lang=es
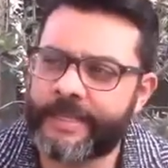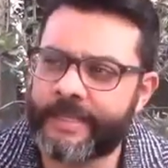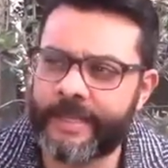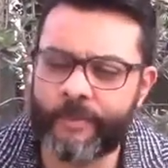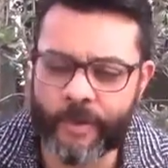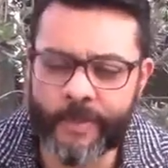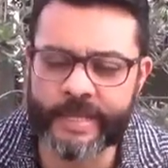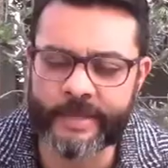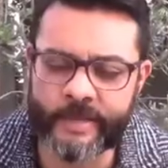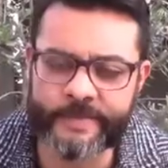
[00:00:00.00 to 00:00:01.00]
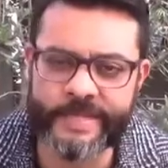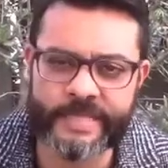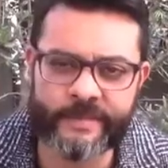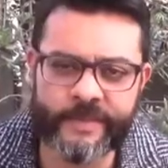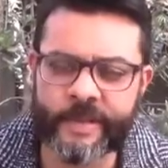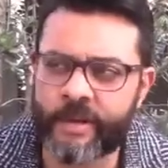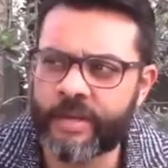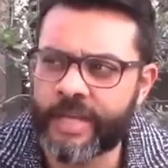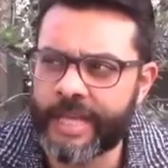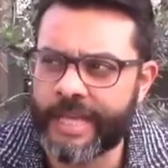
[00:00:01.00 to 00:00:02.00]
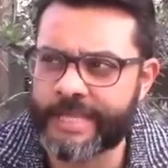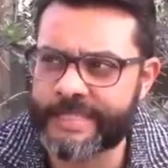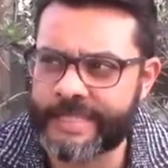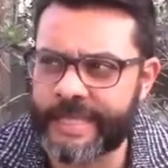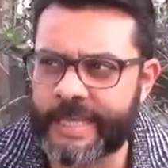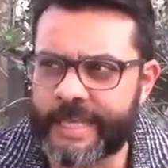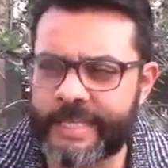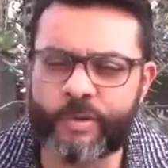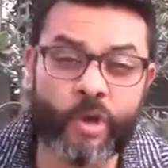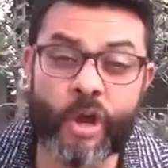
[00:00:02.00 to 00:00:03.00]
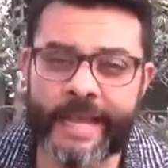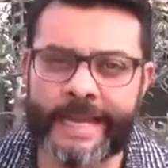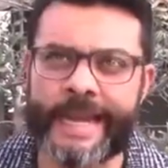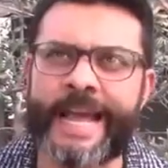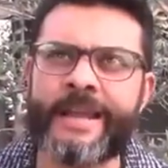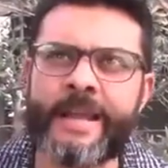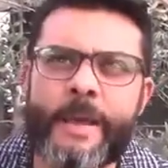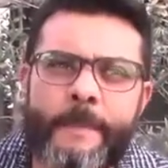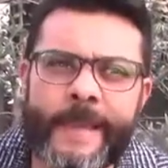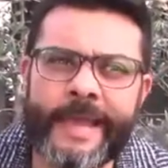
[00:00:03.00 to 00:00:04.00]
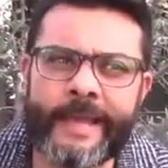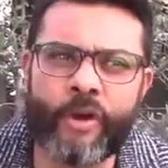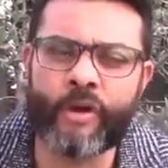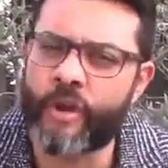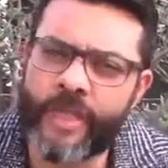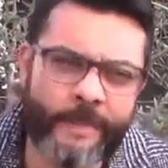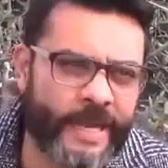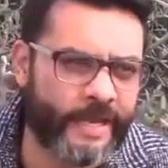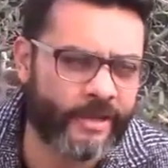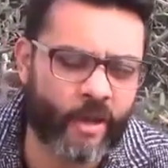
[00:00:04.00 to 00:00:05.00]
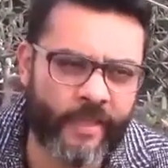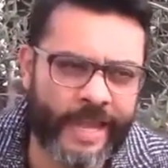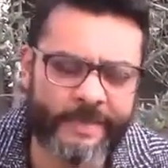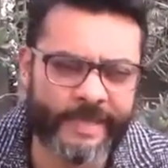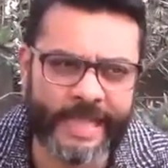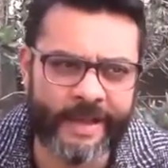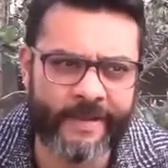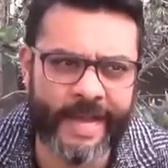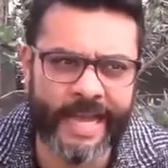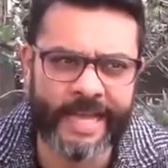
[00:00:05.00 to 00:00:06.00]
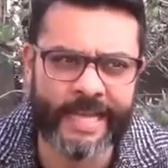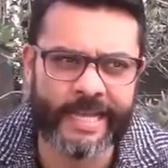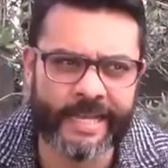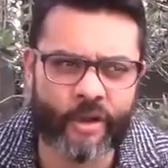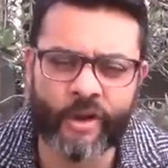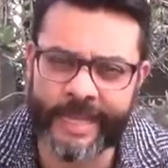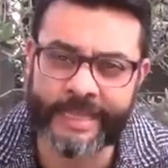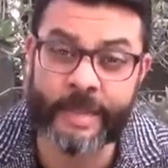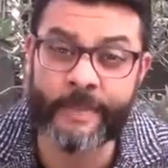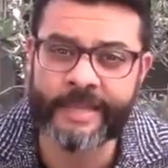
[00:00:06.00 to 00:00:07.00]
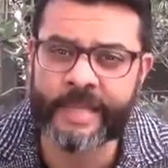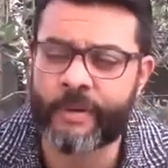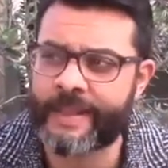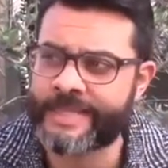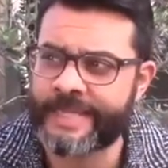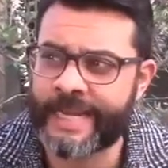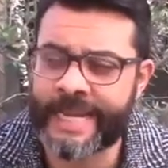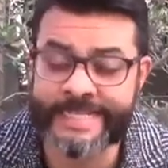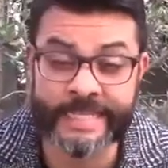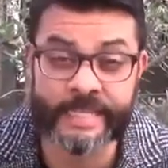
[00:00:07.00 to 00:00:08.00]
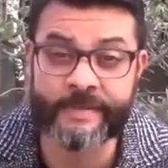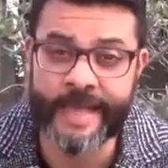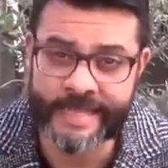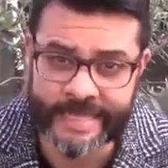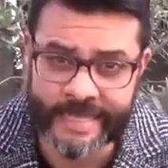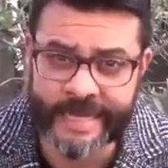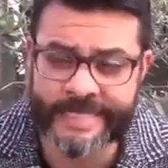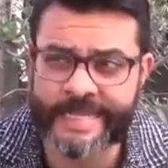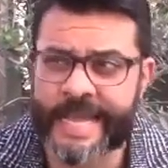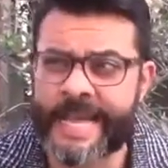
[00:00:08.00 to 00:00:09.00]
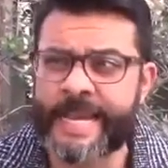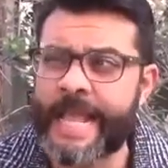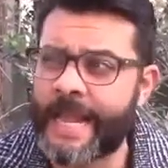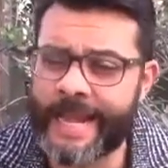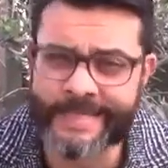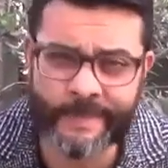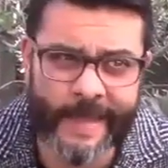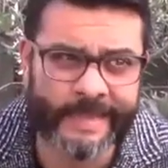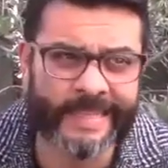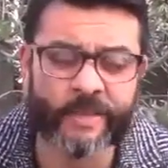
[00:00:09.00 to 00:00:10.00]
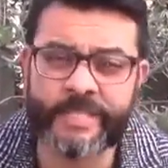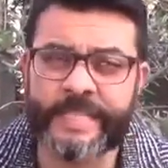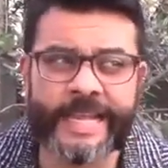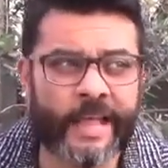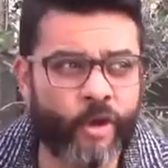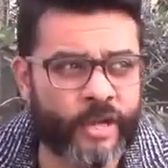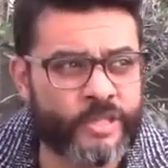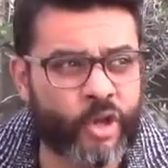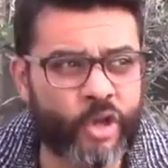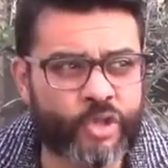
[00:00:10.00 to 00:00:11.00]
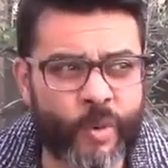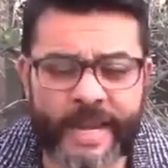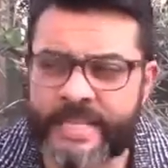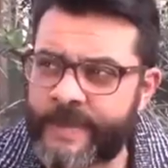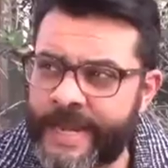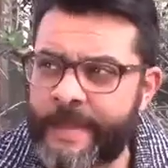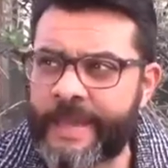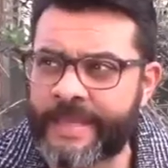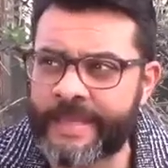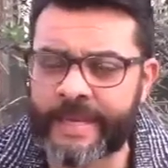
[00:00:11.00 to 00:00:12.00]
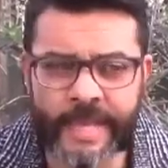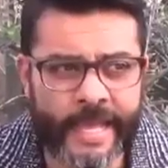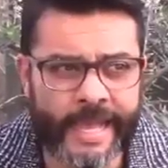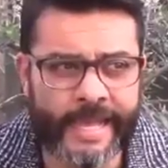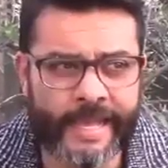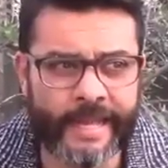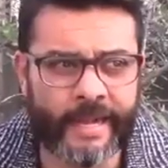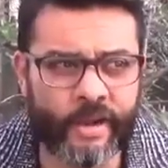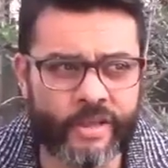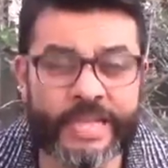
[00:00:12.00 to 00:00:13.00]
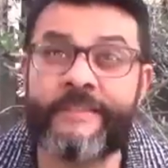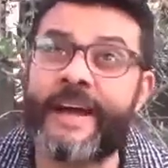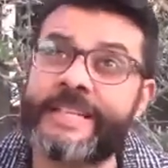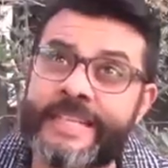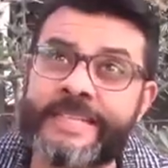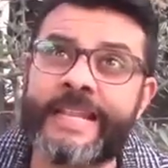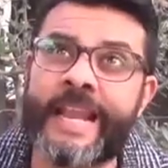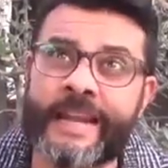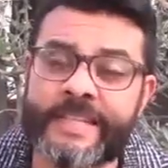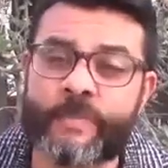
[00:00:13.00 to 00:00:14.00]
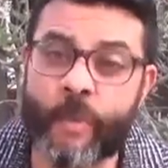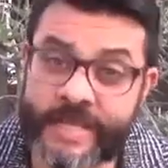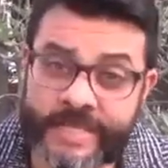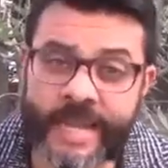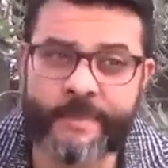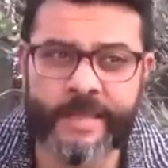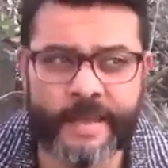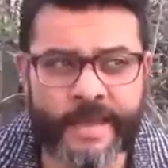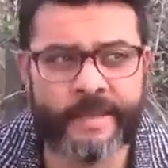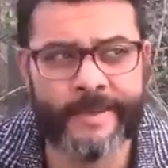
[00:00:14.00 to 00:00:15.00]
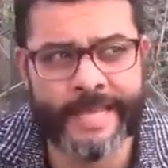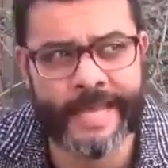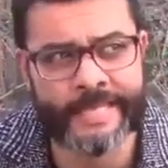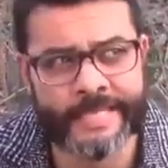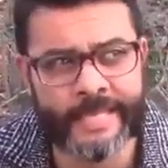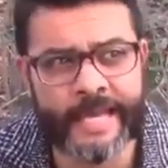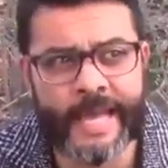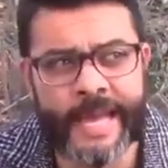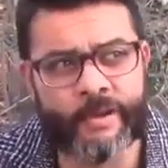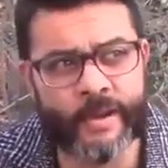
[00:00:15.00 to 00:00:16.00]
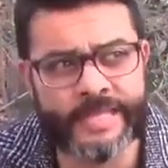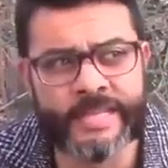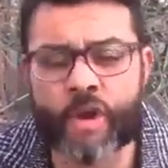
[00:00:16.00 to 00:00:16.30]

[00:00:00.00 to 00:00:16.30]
un objetivo específico este, y uno general, pero no, delimitaba ah, concretamente cuáles eran las actividades a realizar, las metas, los indicadores con los cuales van a medir eh, los avances de la respuesta a la epidemia de VIH en un estado